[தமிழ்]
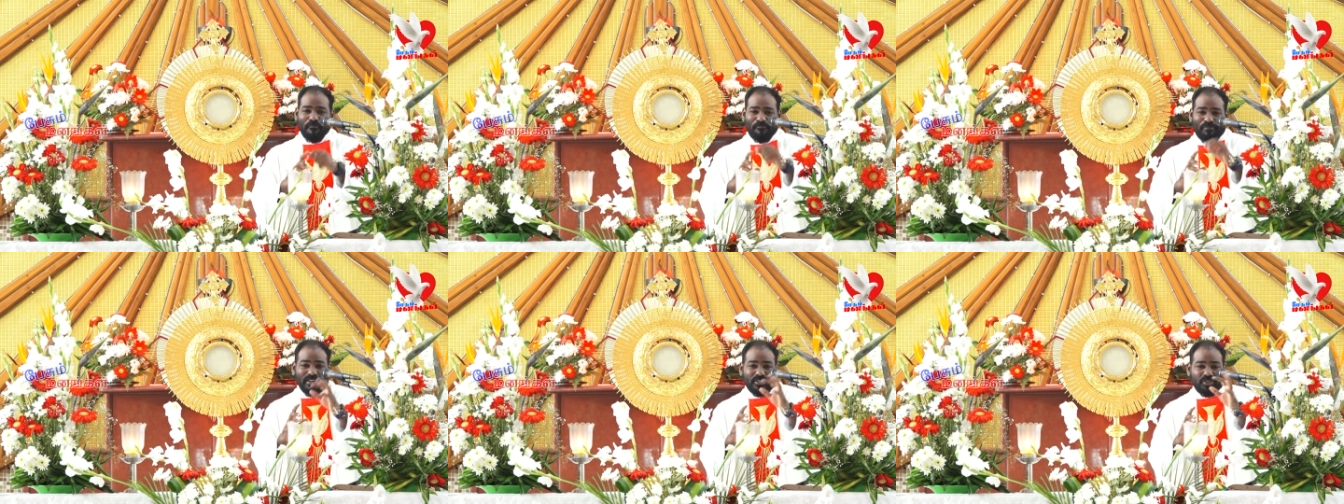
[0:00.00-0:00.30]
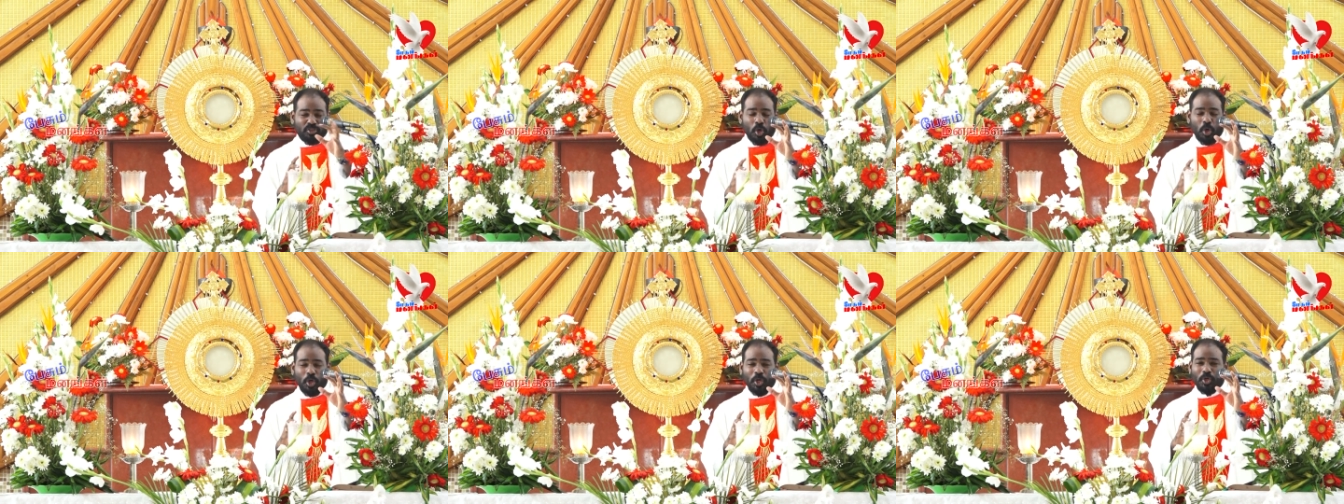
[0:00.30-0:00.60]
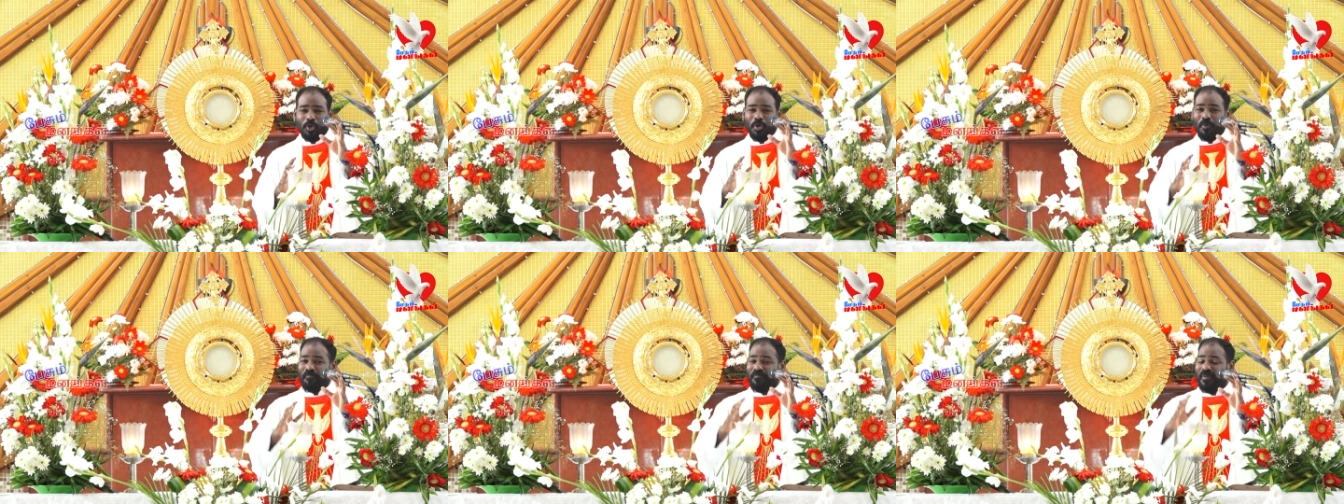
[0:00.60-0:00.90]

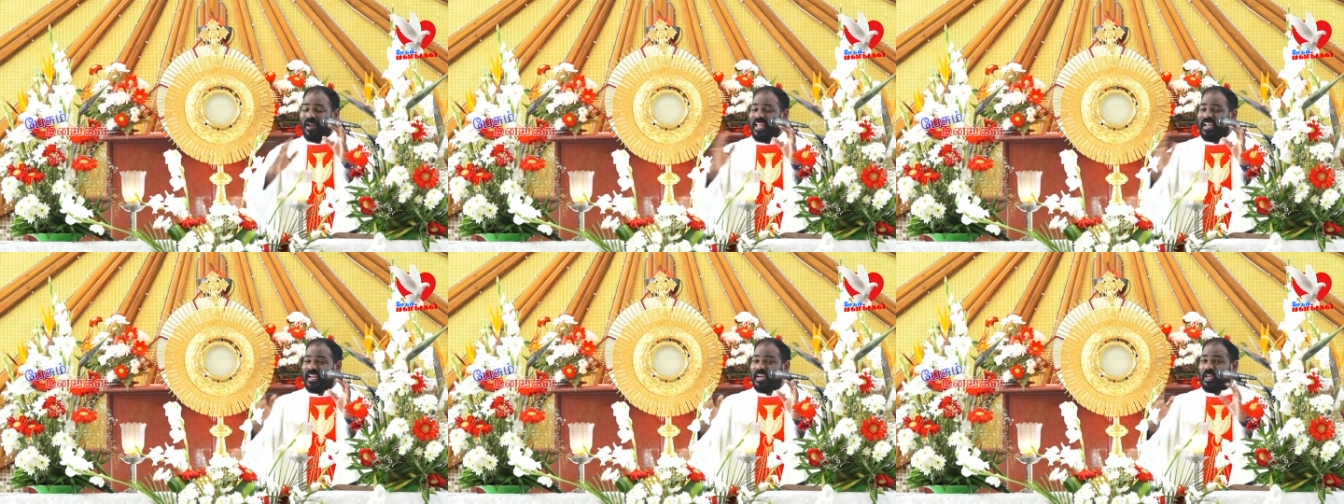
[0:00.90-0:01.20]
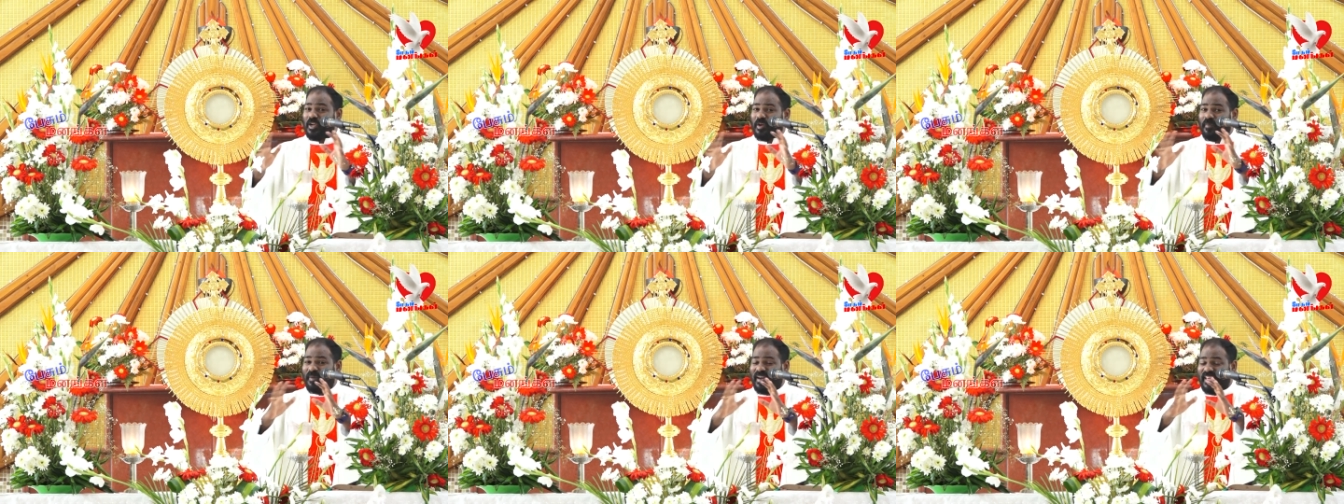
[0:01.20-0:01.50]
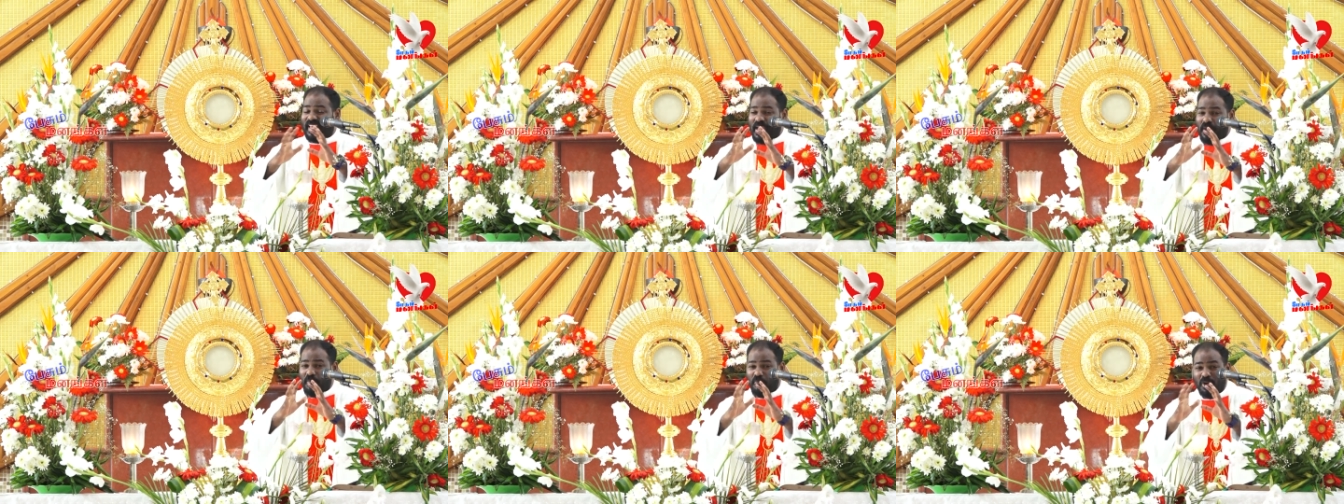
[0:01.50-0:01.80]
பெற்றோருக்கும் பிள்ளைகளுக்கும்
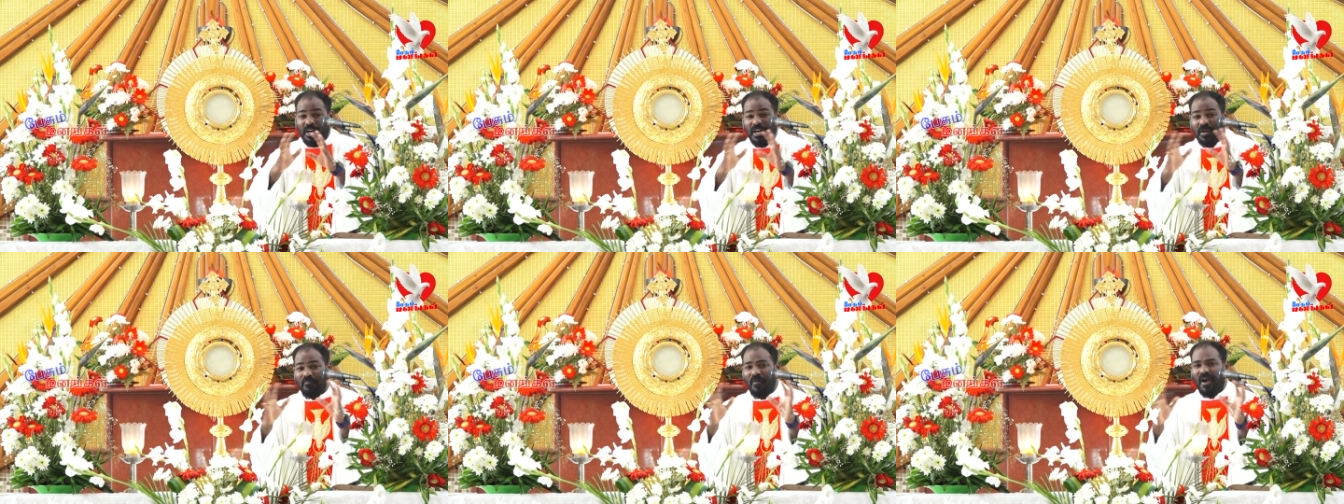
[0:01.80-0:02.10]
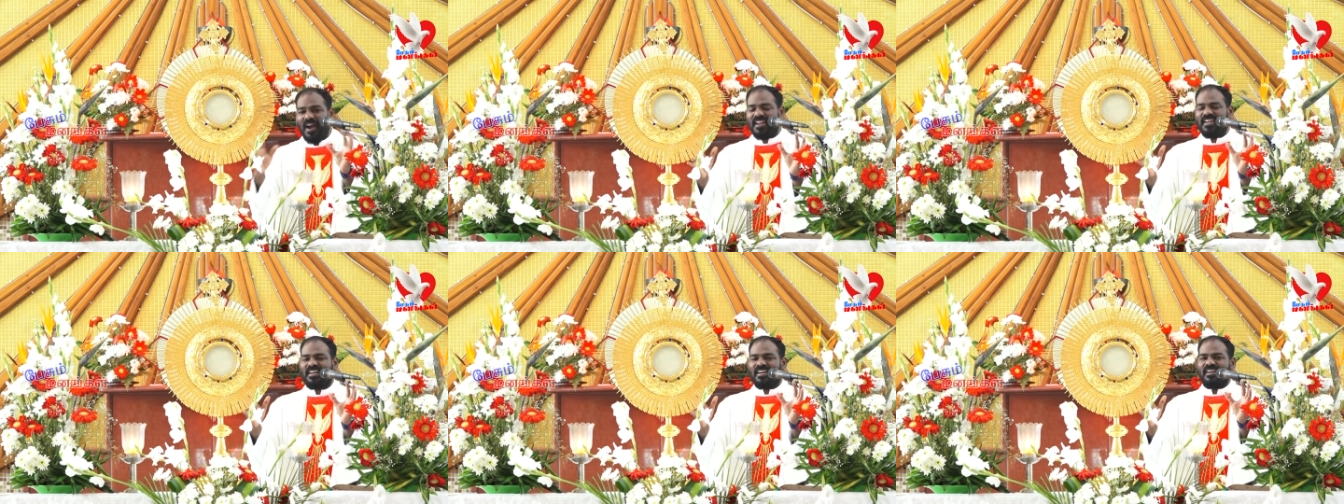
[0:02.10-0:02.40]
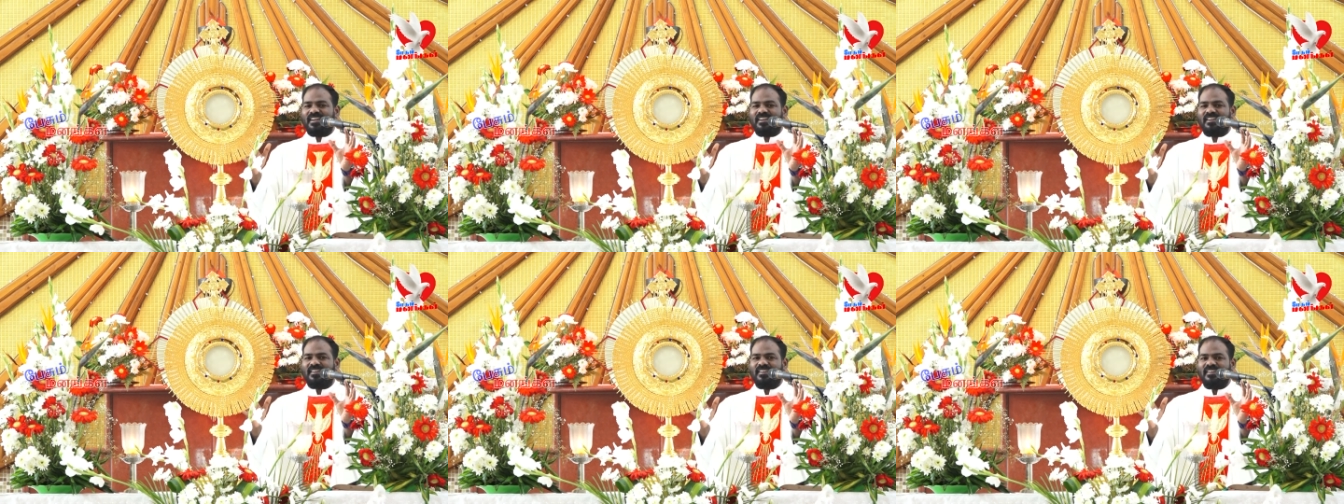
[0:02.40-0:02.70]
இடையே
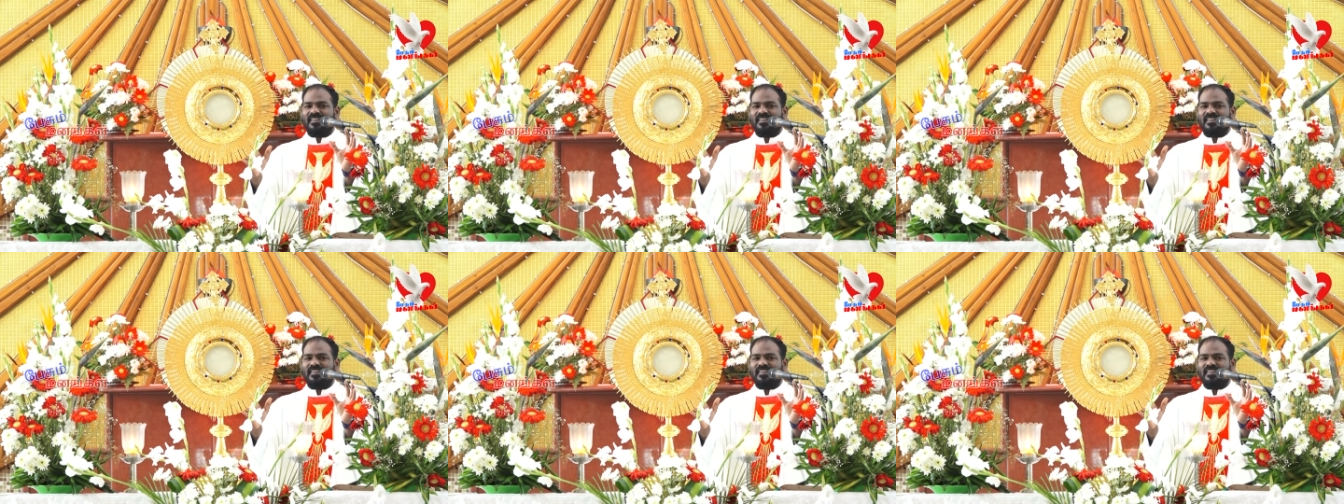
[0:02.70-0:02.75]
முரண்பாடுகள்